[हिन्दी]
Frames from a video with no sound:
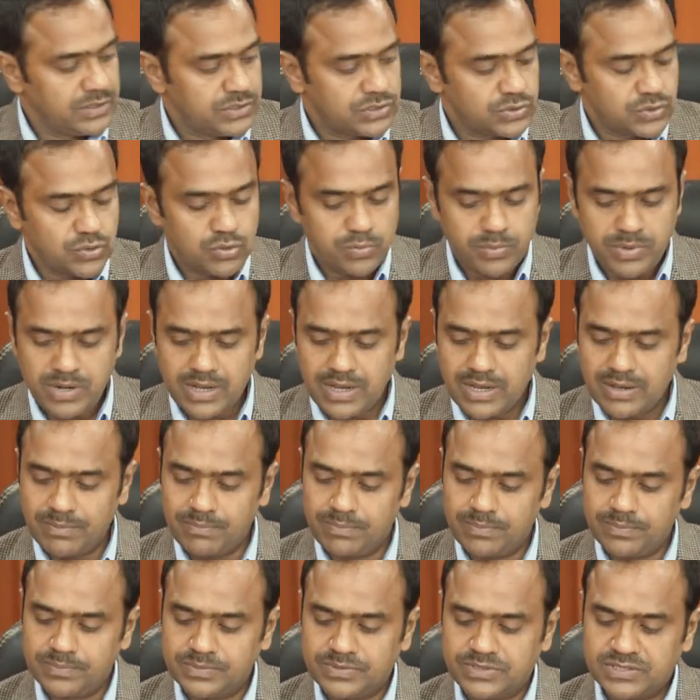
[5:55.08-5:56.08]
शोभना
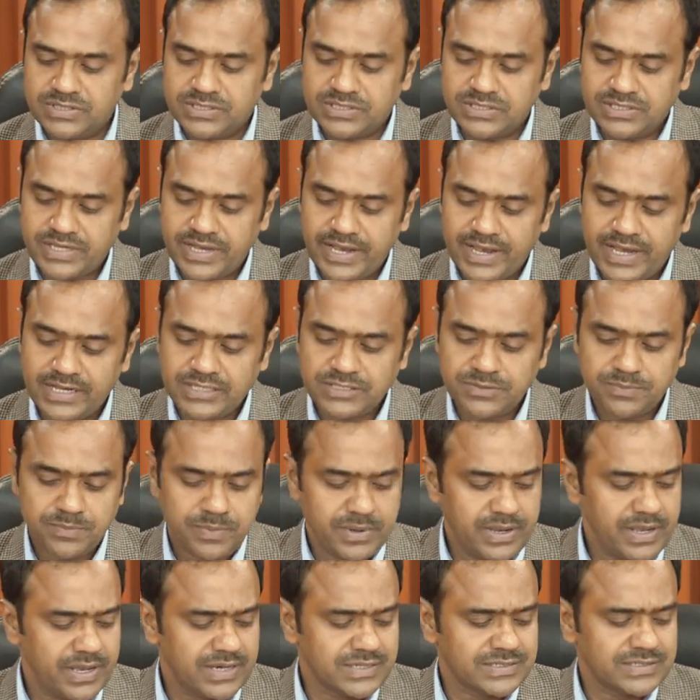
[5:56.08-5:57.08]

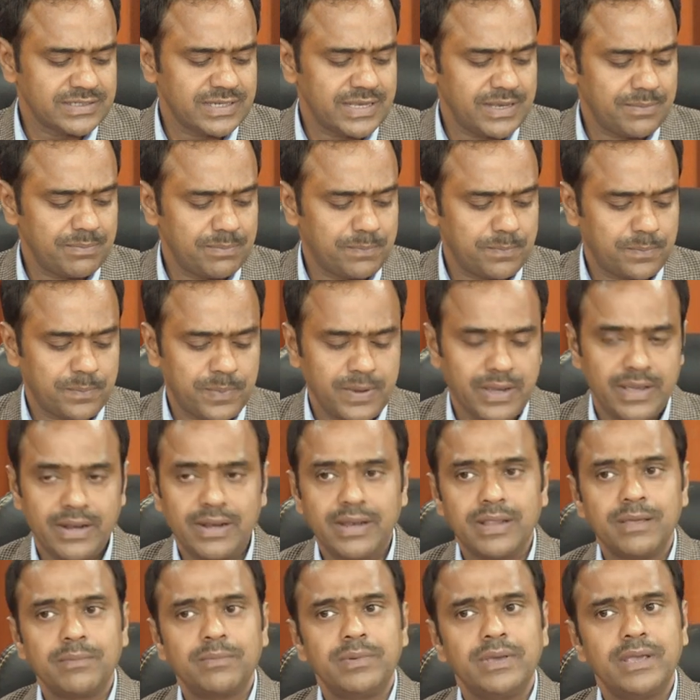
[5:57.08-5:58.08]
शेक्सपियर से
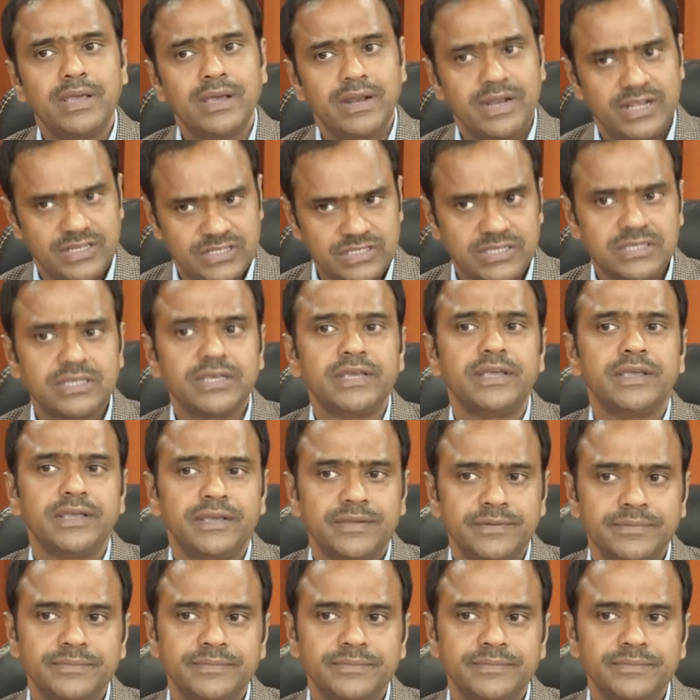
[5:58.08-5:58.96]
पहले भी इंग्लिश थी